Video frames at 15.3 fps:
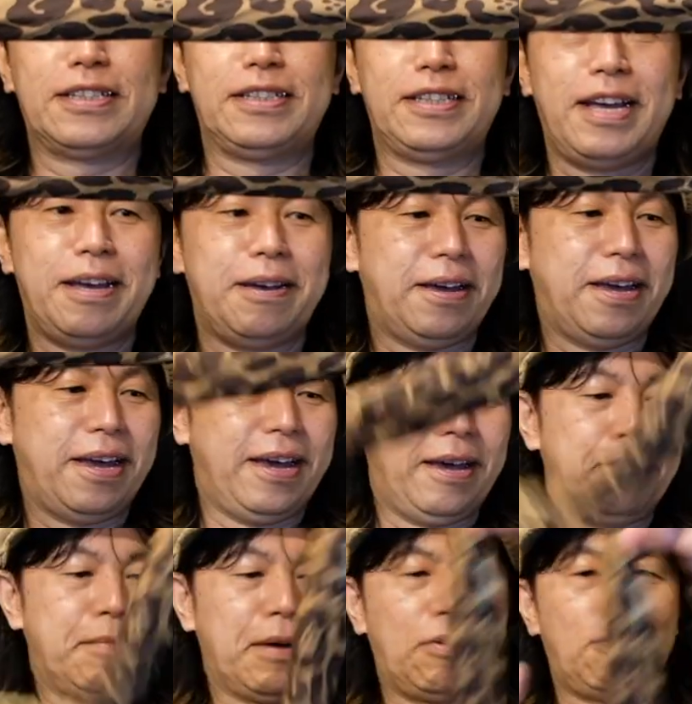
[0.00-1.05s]
じで、
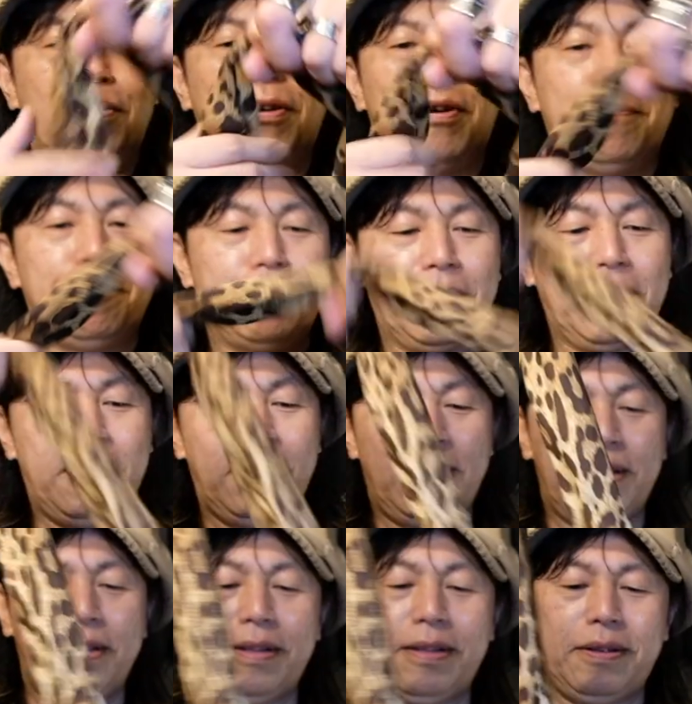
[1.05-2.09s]
えーまあ、ここの
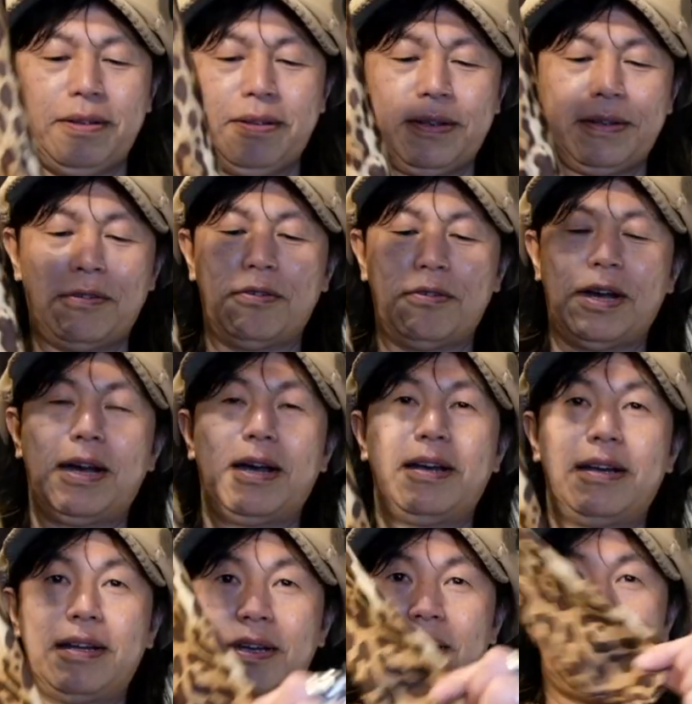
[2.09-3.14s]
ここが
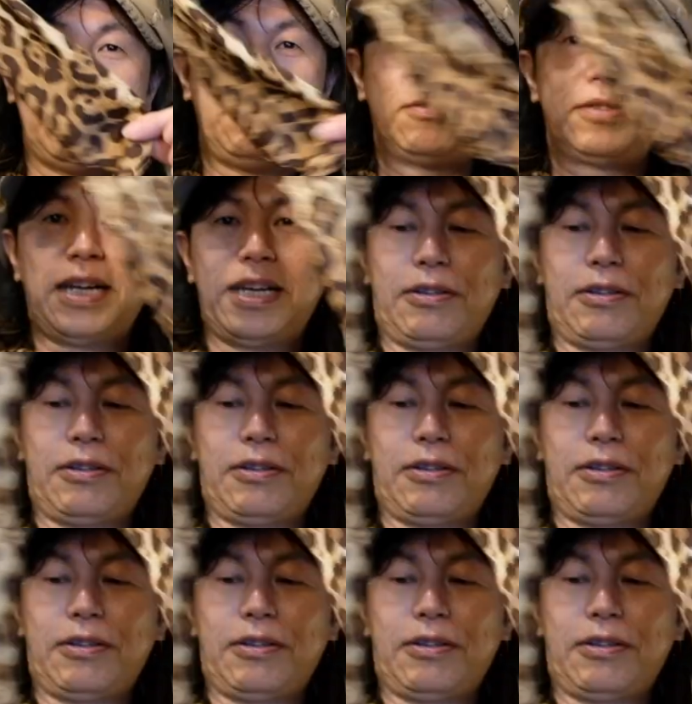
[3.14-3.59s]
両サイ